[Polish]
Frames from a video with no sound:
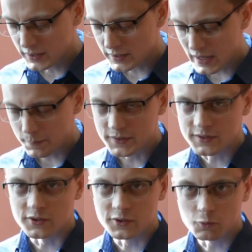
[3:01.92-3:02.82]
i
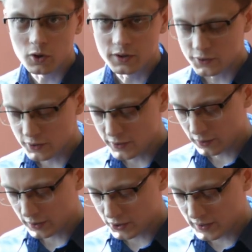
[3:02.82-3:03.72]
napis złoty, czyli
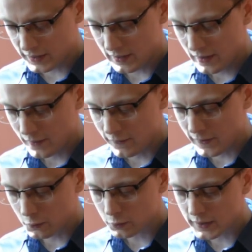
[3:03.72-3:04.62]
określenie
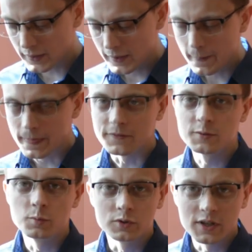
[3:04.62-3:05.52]
waluty. Na
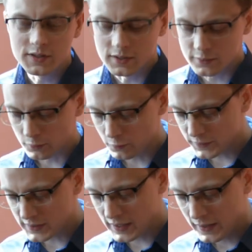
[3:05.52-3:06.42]
współczesnej
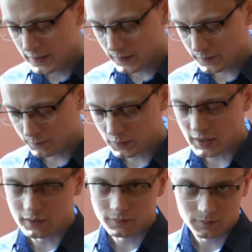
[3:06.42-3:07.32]
złotówce
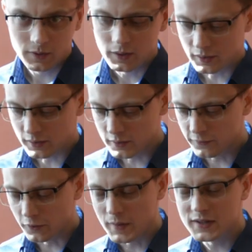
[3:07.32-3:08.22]
te e,
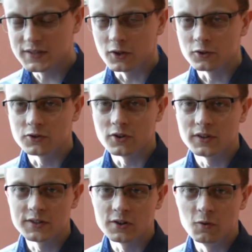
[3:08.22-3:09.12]
informacje
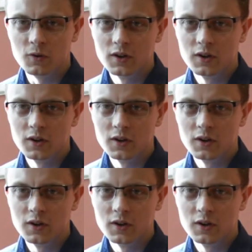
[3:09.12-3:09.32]
otoczone są